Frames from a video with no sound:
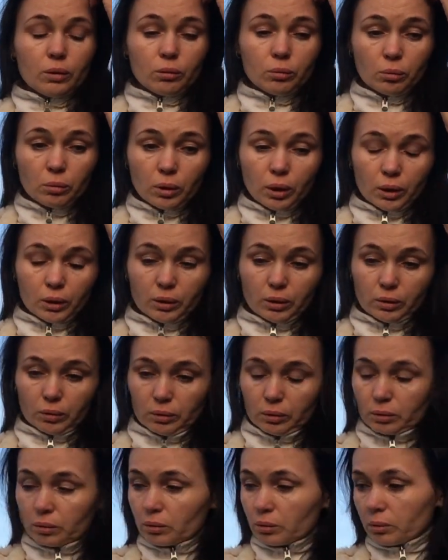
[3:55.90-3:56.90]
Ну,
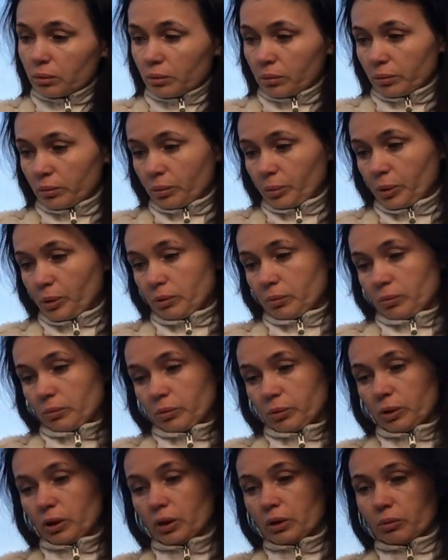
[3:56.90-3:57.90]
ладно. В
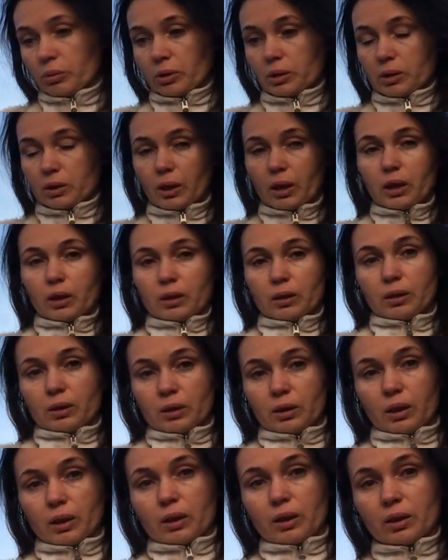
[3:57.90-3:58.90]
общем, вот эти вот стали
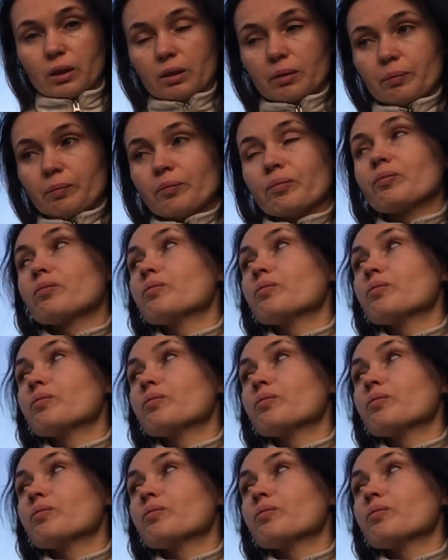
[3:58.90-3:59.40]
такие